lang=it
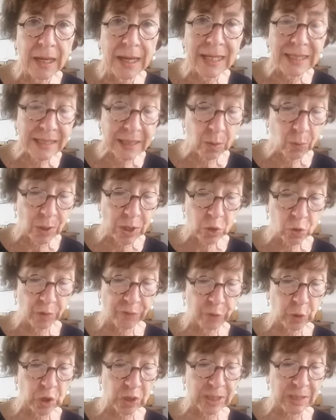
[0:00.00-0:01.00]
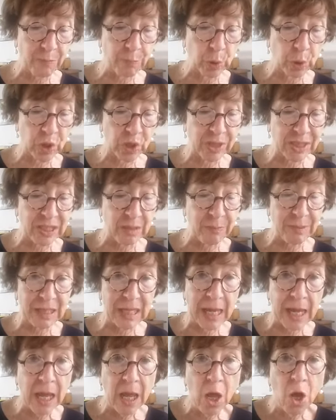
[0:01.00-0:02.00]
e se questo fosse
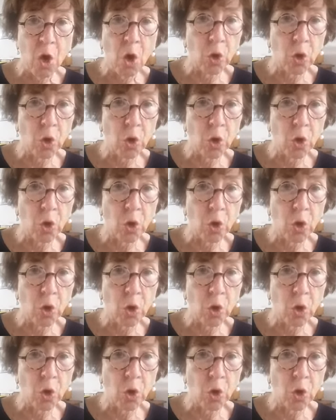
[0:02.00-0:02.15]
impossibile,